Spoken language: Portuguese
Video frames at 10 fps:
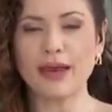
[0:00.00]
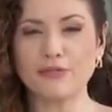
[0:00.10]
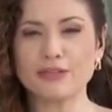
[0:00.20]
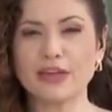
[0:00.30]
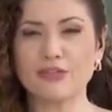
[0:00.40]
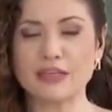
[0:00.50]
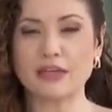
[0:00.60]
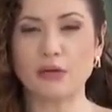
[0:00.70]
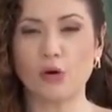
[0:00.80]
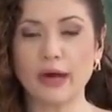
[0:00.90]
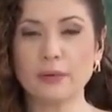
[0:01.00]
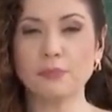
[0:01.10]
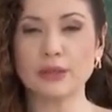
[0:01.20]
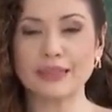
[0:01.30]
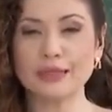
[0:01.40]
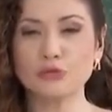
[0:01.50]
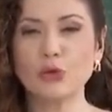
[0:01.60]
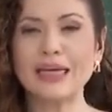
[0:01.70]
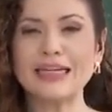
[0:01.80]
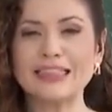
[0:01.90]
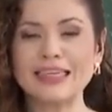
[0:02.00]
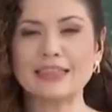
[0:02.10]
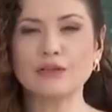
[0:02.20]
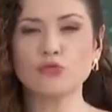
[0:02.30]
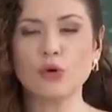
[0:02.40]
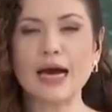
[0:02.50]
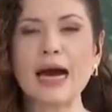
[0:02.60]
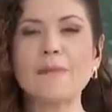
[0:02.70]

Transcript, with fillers: a PF está fazendo agora, portanto, tentando